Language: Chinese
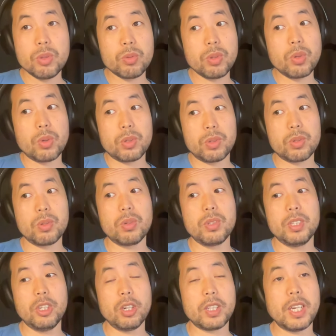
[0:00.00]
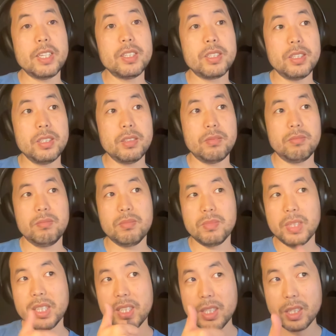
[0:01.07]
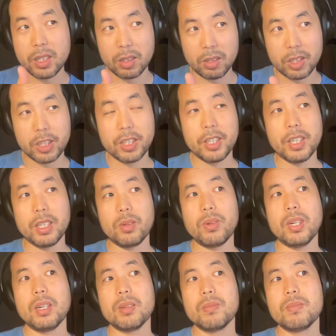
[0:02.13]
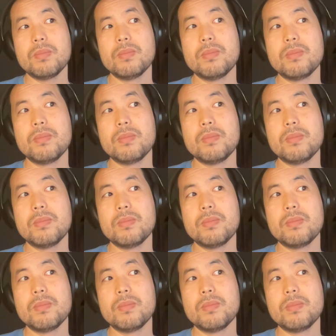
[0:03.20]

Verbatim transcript: 所以说，有时候你要担心医生失业的话，